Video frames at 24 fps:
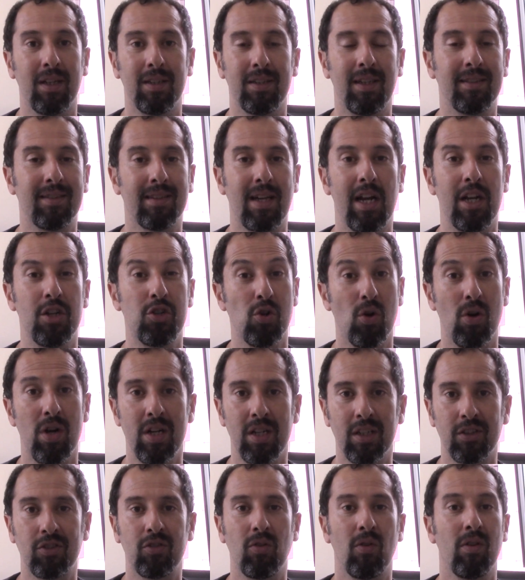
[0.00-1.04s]
da Scarlett
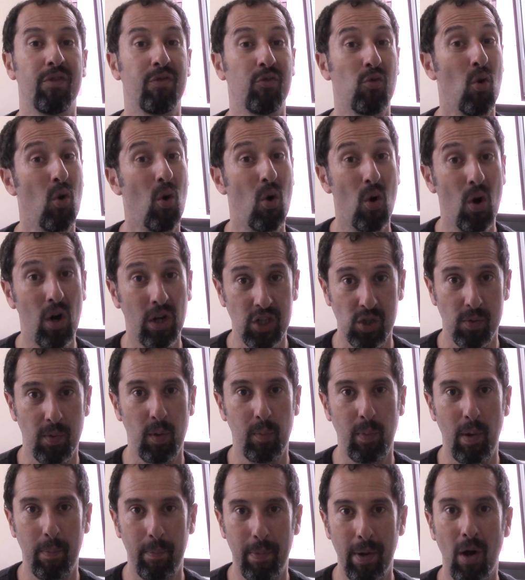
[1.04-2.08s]
Johansson, ela ficou ótima no
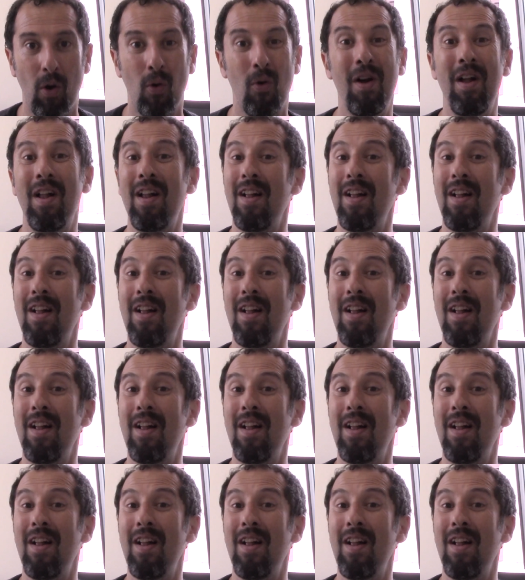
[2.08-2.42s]
papel.